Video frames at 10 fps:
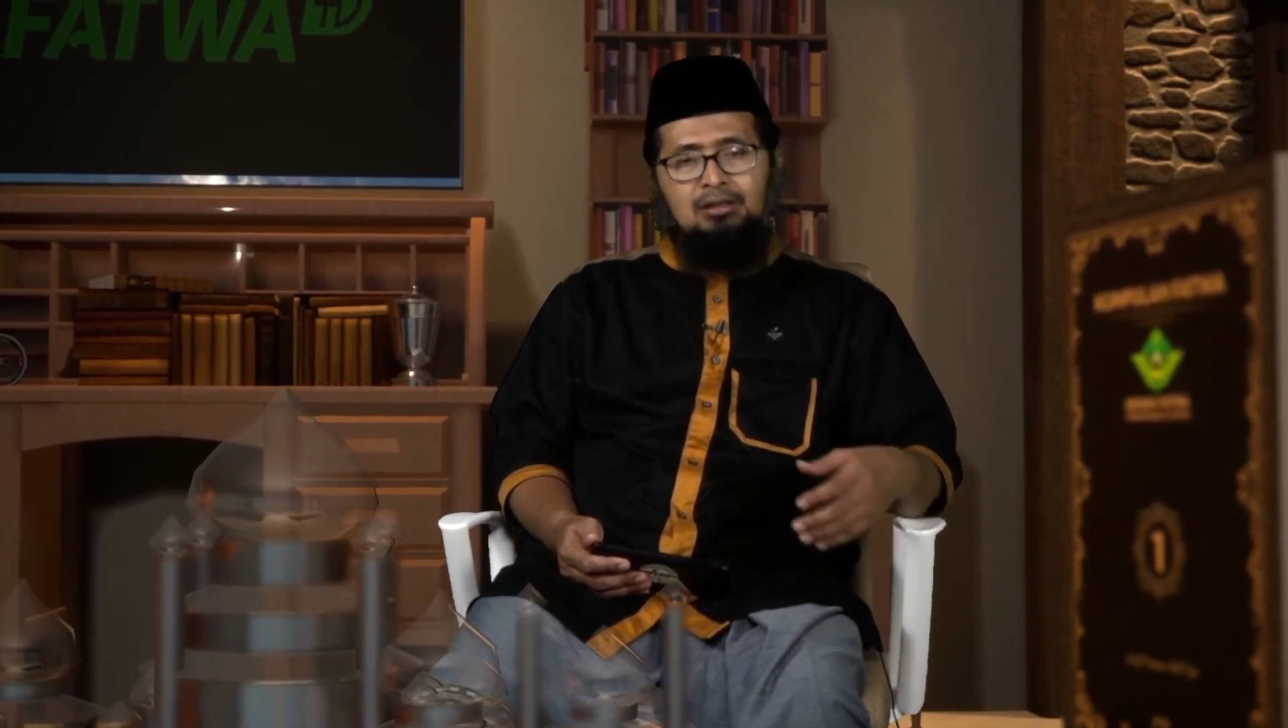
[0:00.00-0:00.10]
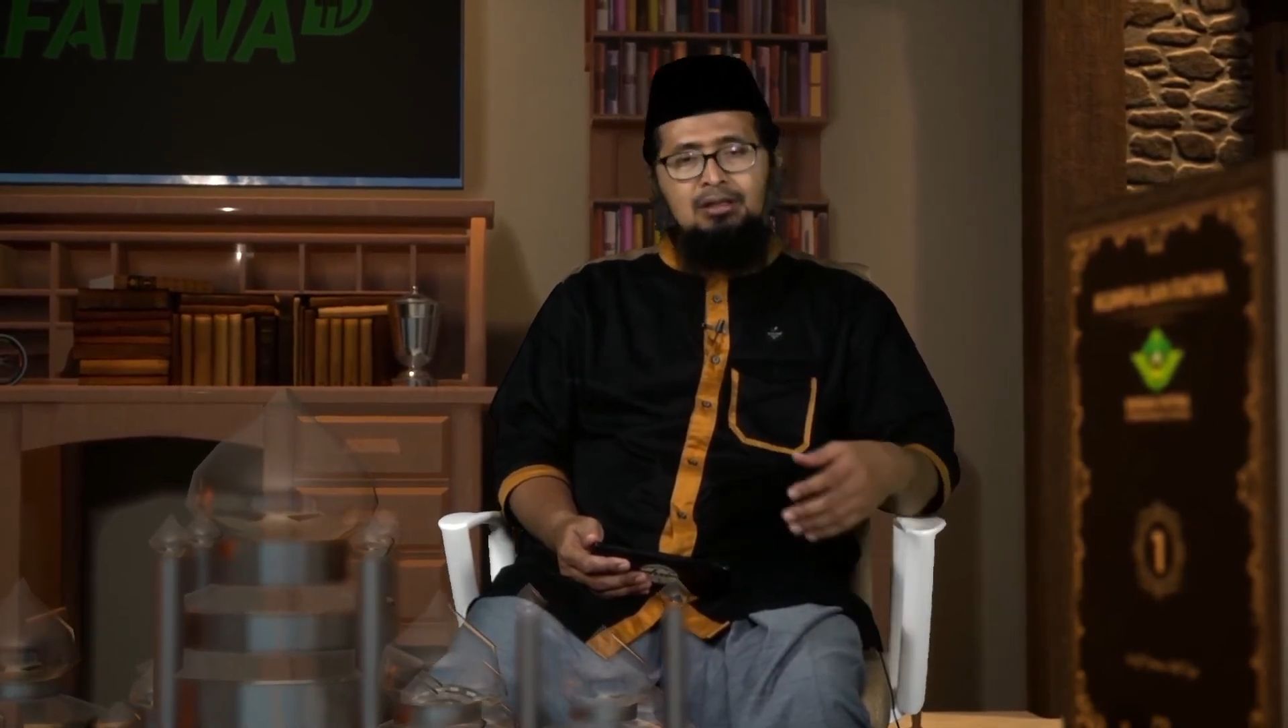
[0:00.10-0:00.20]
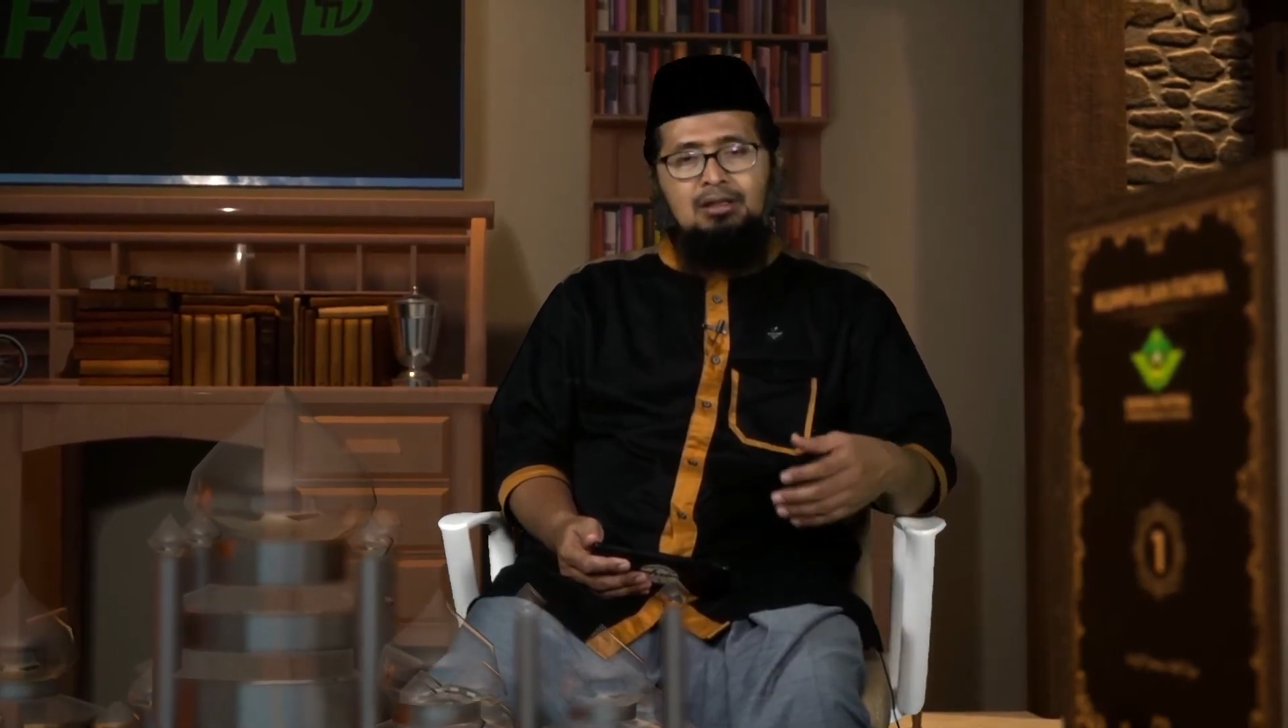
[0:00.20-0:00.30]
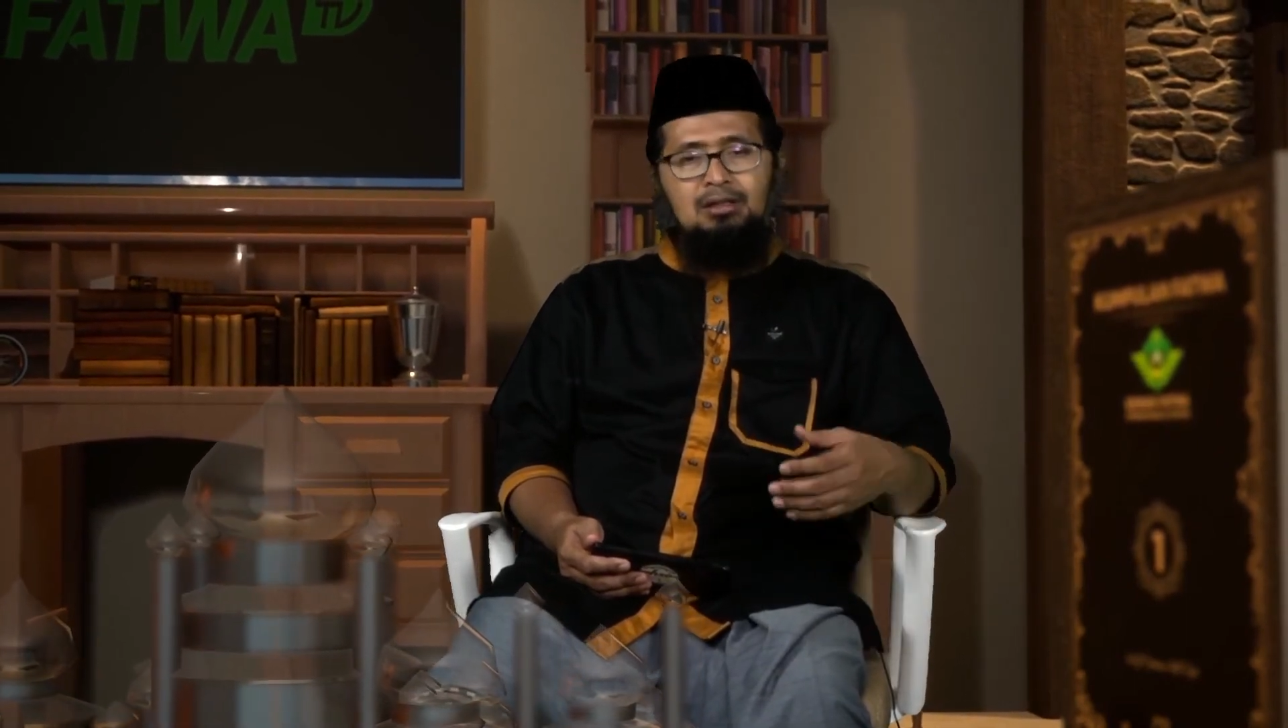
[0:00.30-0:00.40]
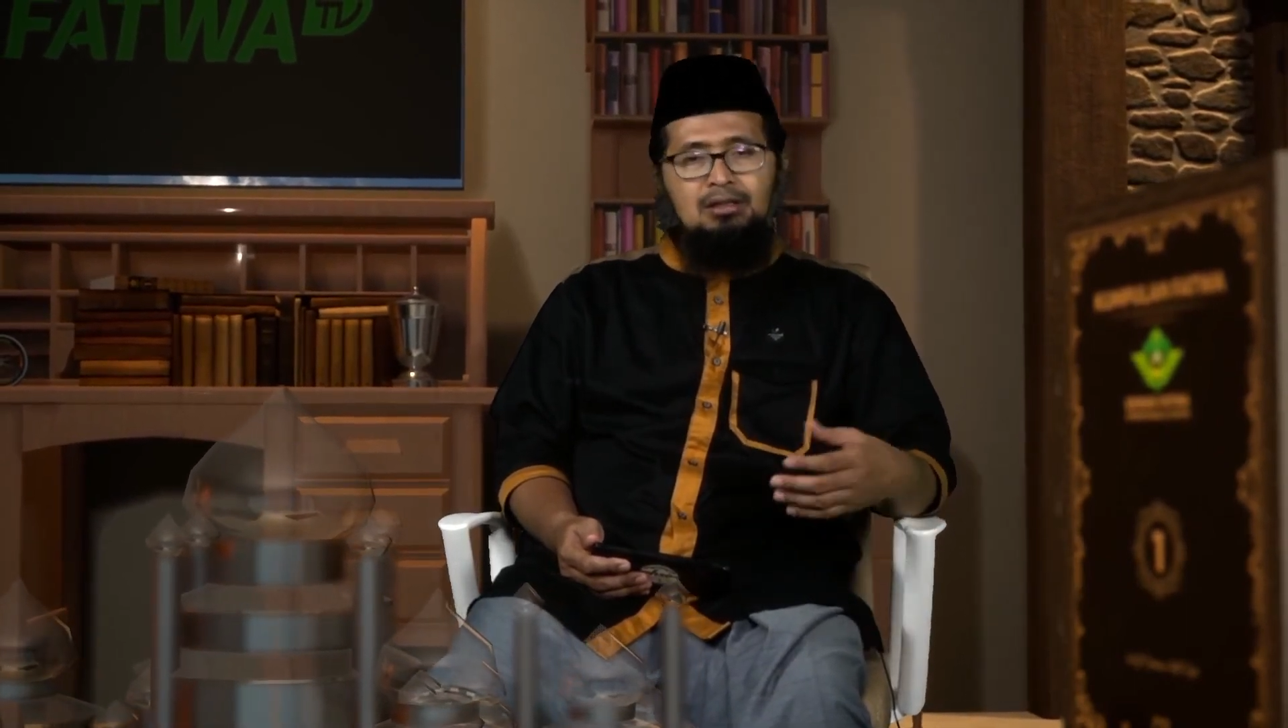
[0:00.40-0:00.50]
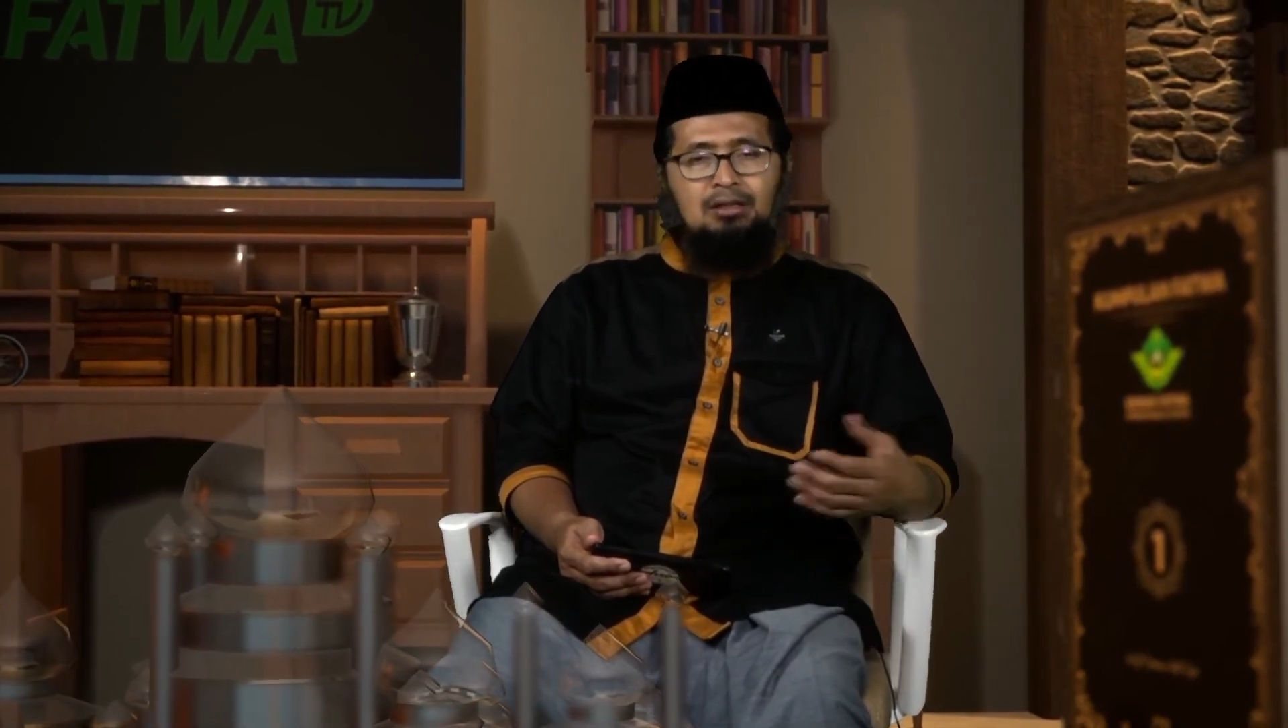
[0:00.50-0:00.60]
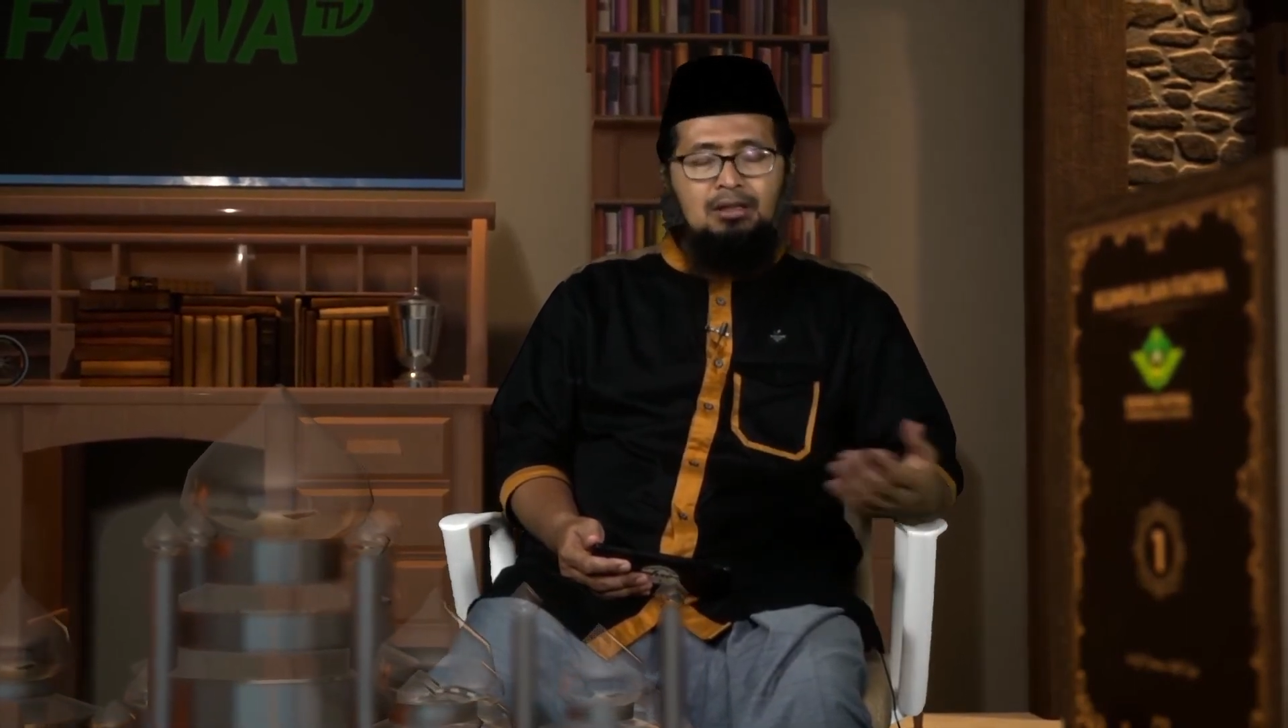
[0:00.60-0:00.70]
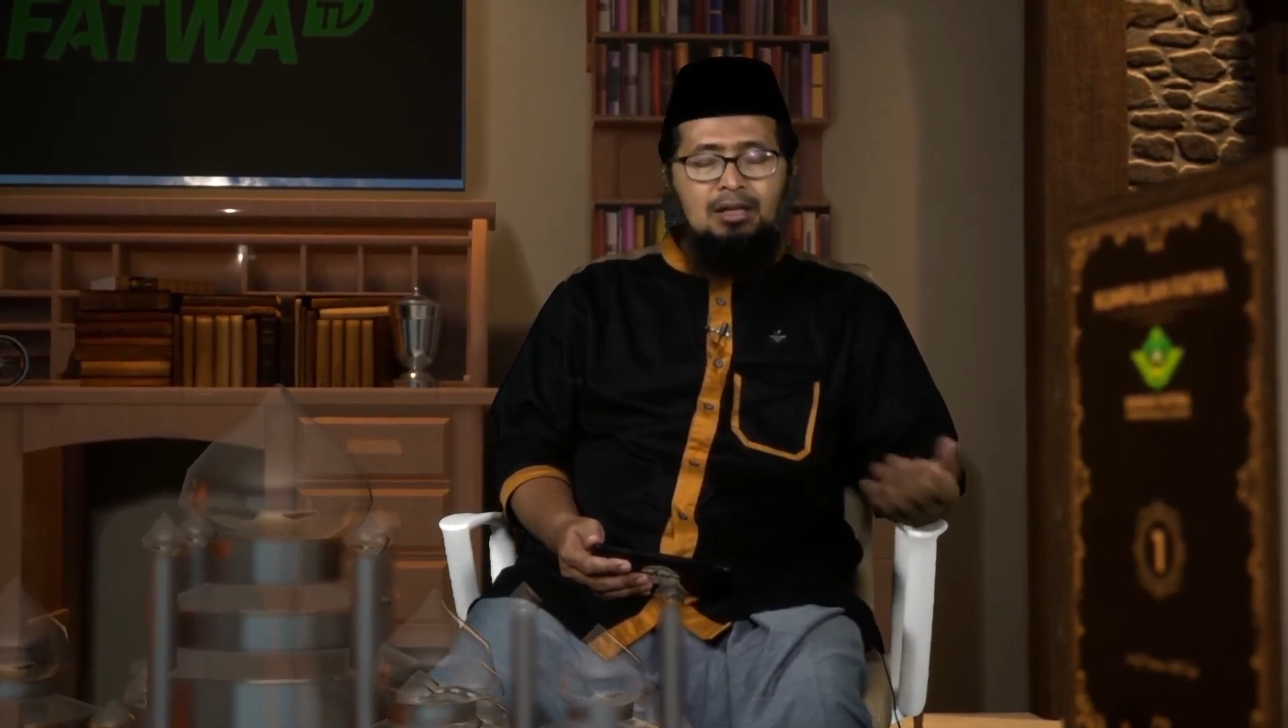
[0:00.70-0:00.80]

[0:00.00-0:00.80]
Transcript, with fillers: eh,